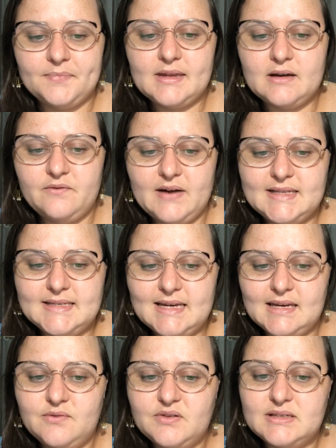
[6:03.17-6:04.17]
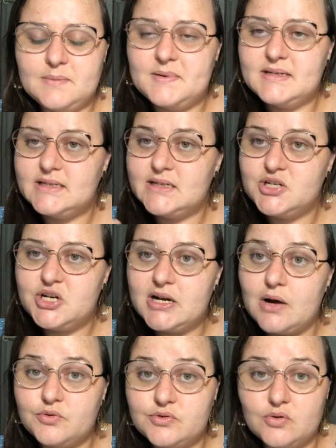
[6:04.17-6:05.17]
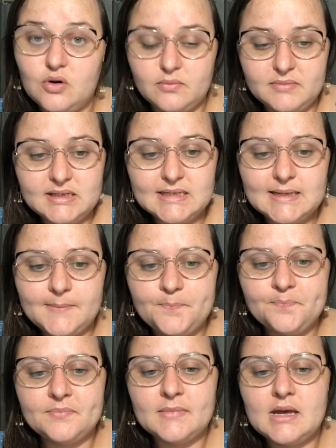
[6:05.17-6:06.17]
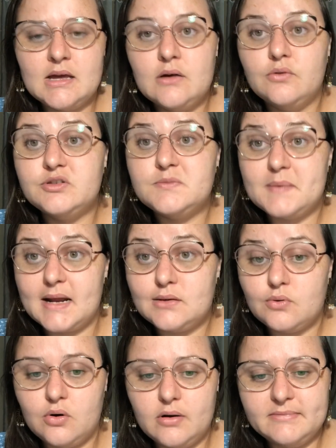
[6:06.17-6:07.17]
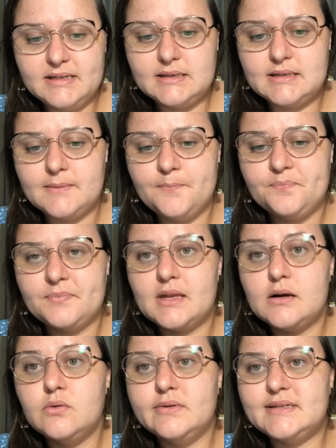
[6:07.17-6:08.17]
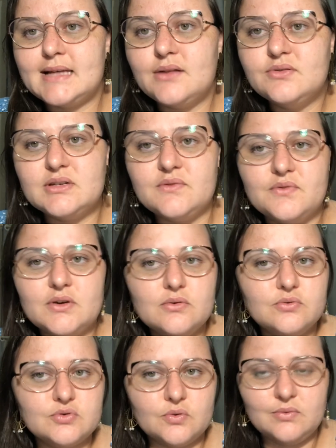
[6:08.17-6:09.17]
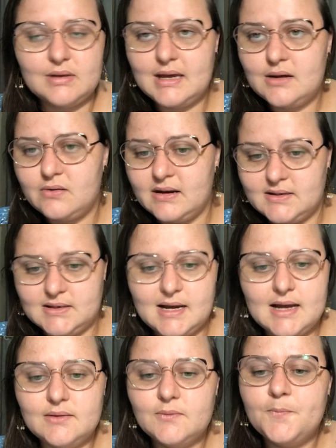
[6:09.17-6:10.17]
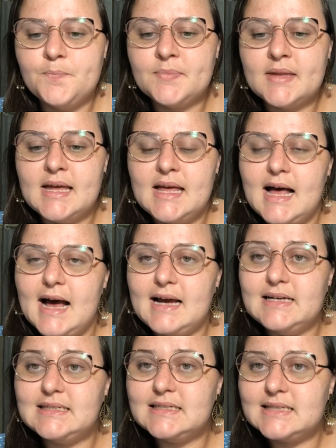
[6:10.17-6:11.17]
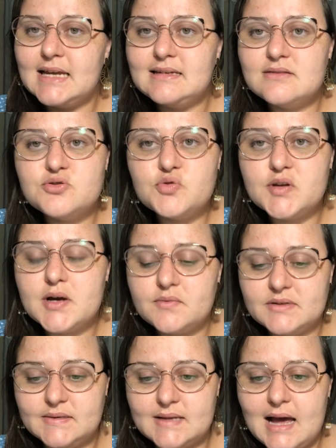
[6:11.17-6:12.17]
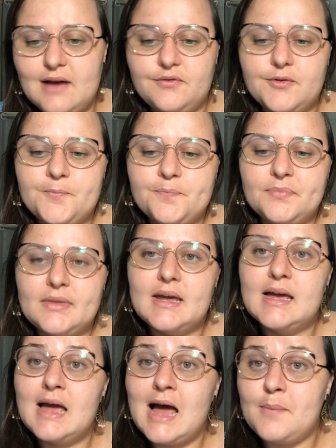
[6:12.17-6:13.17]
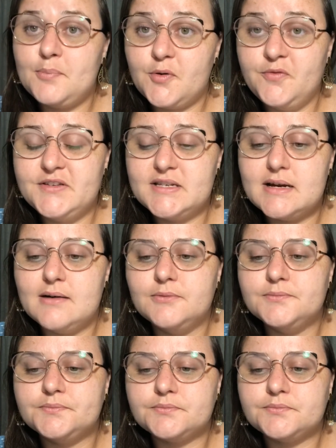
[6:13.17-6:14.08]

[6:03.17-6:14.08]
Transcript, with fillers: vai dizer que você precisa indicar os nomes, os prenomes, o estado civil, solteiro, casado, a existência de união estável, a profissão,